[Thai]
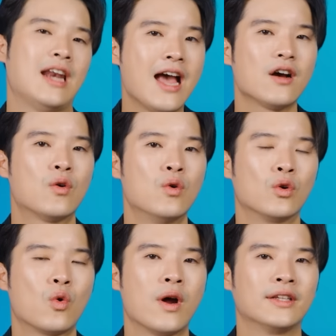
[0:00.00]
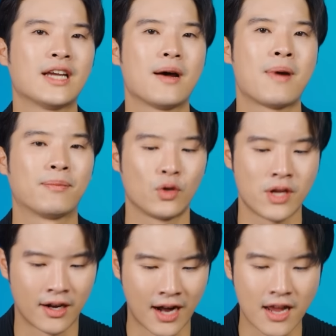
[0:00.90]
และคุณควรจะปรับตัว
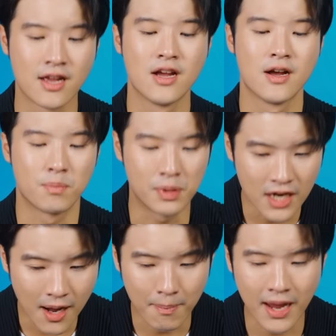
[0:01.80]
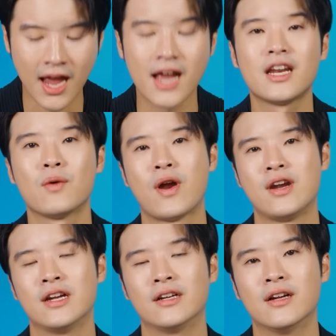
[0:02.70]
อย่างไรเพื่อไม่ให้ในวัน
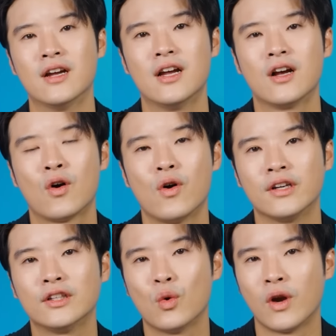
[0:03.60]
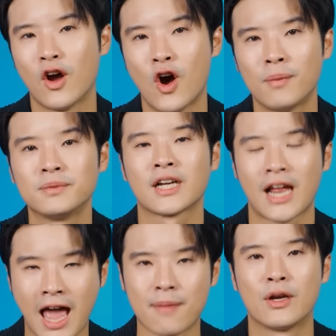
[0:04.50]
หนึ่งคนที่ถูกเลย์ออฟจะ
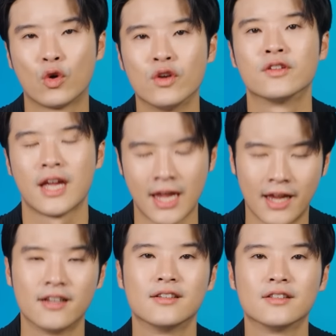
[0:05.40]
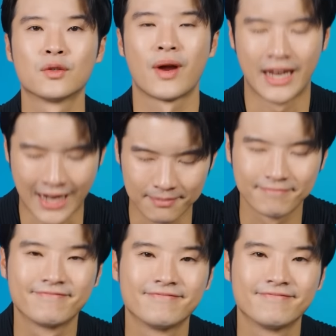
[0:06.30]
กลายเป็นคุณเสียเองสวัสดีครับ